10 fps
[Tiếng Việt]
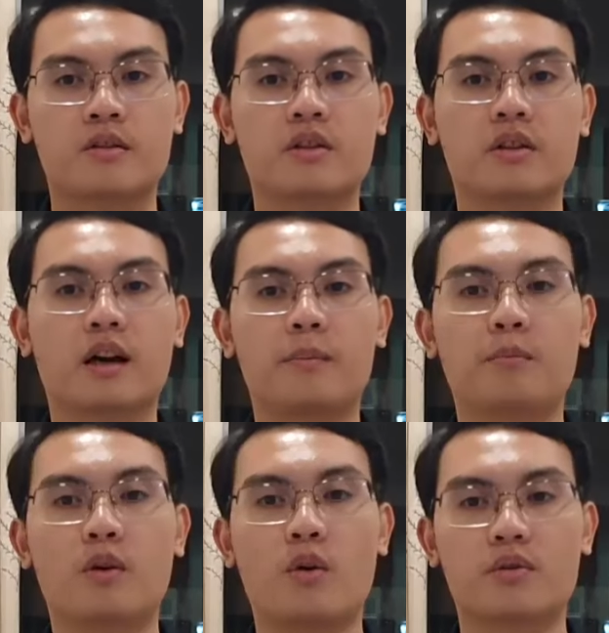Trường hợp
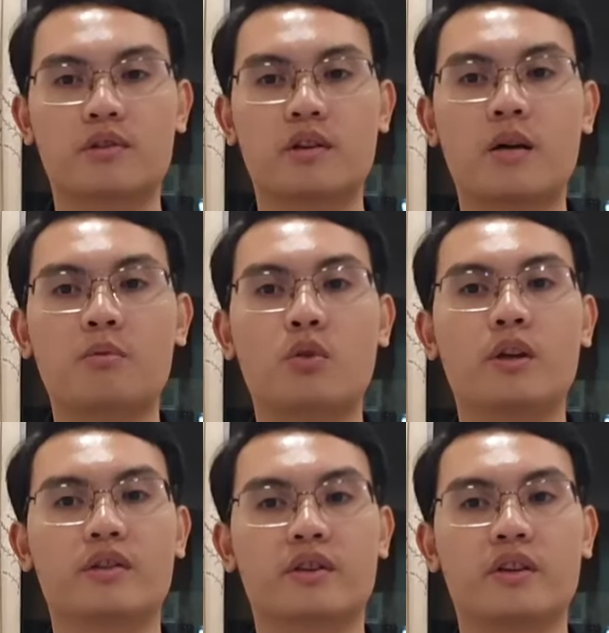hồ sơ gốc của
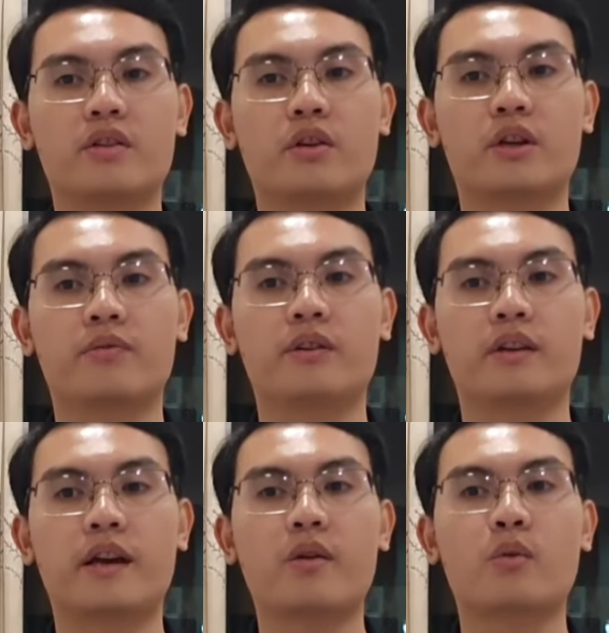liệt sĩ do địa
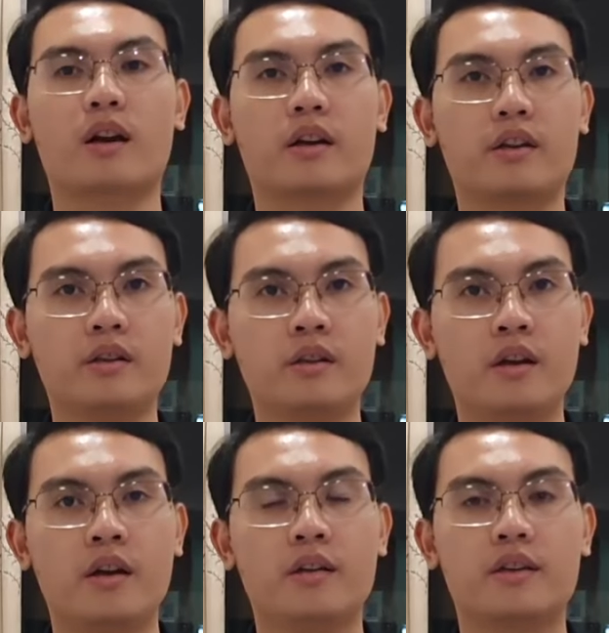phương khác quản lý,
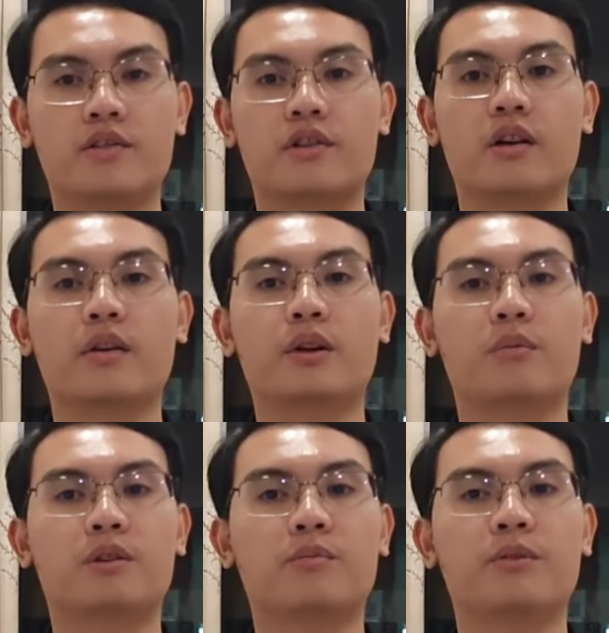thì Sở Lao
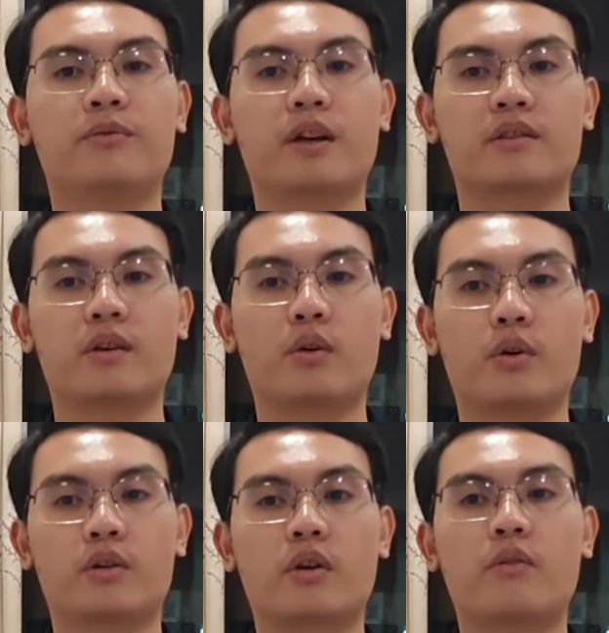động Thương binh và Xã
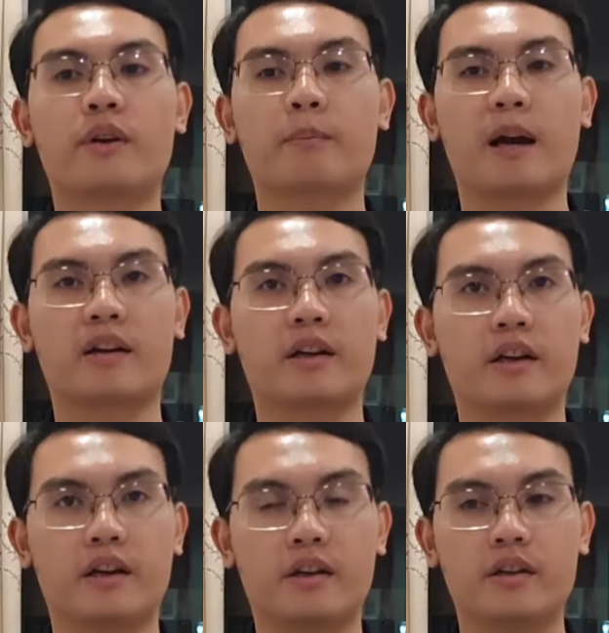hội có văn bản
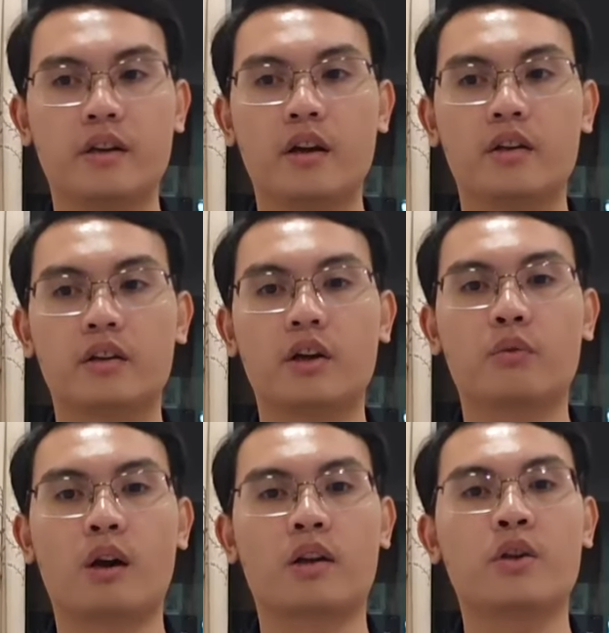đề nghị nơi
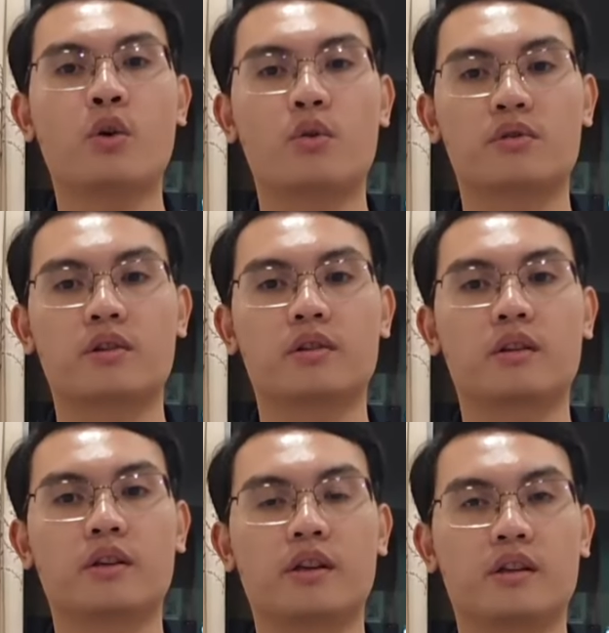quản lý hồ sơ
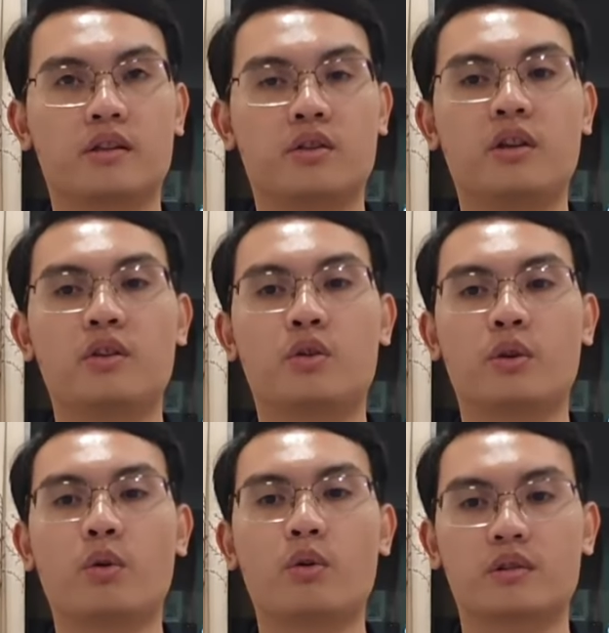thực hiện di
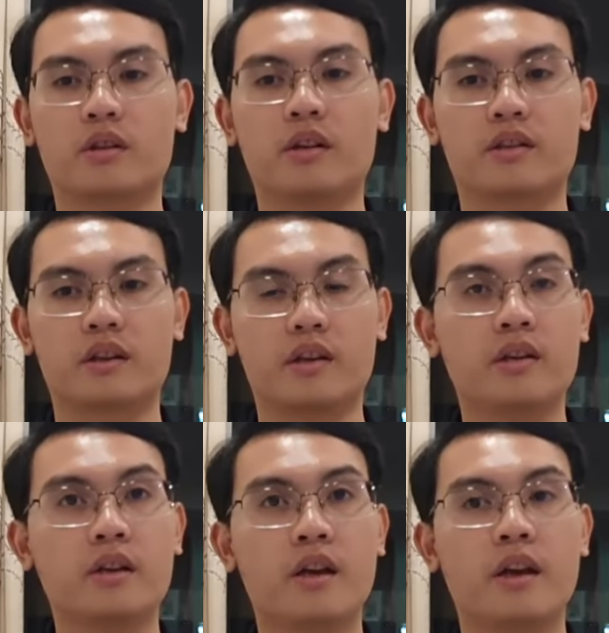chuyển hồ sơ liệt
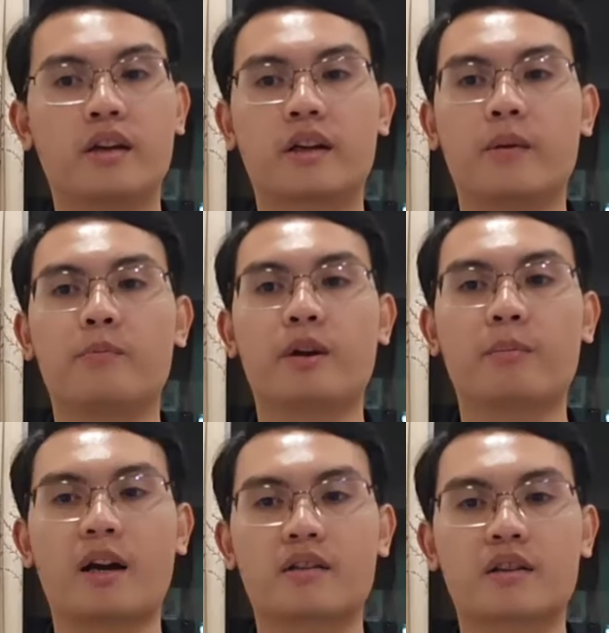sĩ, kèm
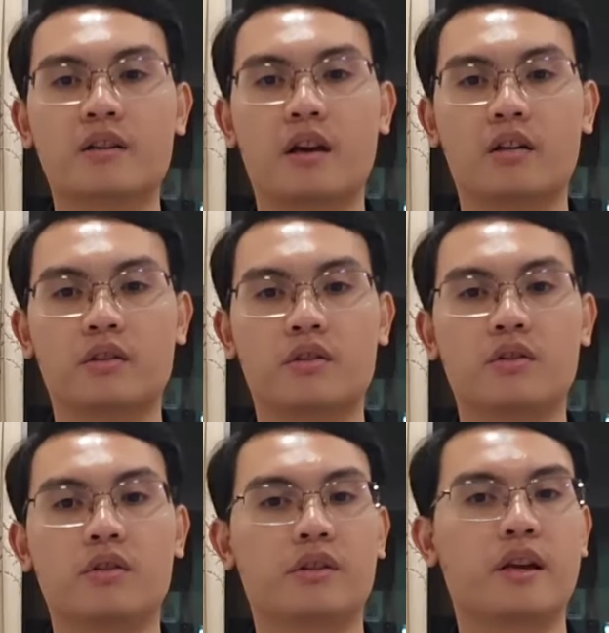văn bản xác nhận
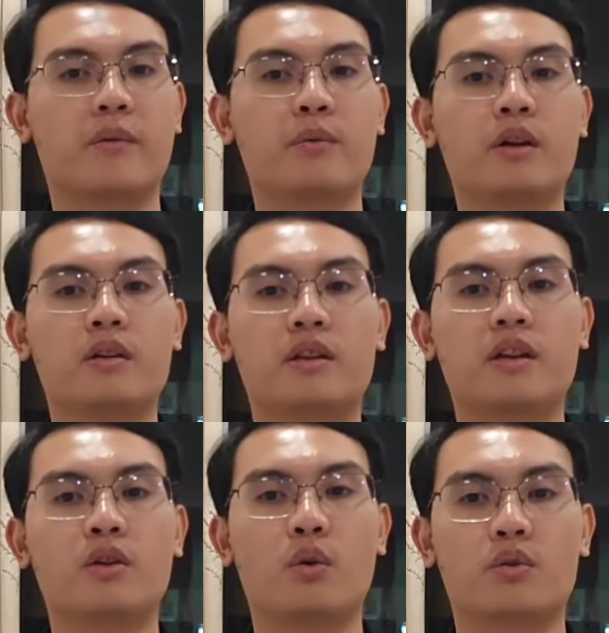chưa được giải quyết
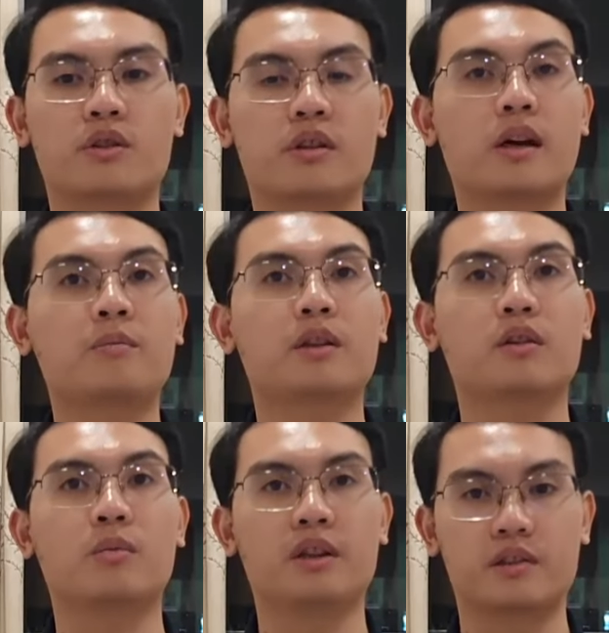chế độ trợ cấp
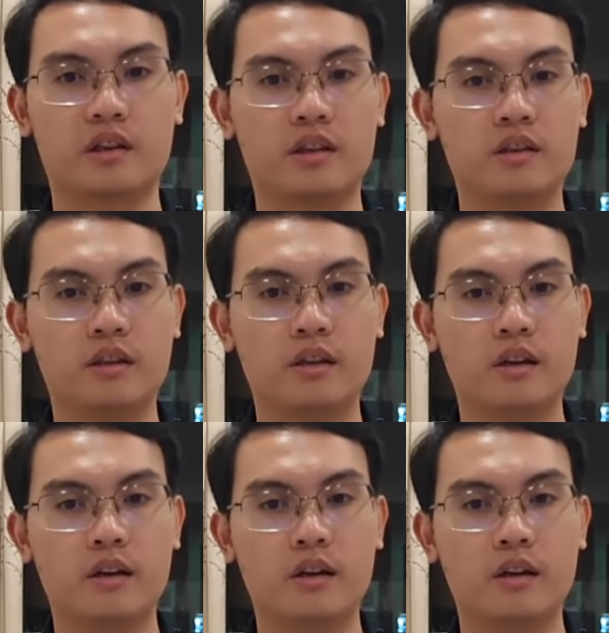thừa cúng liệt sĩ.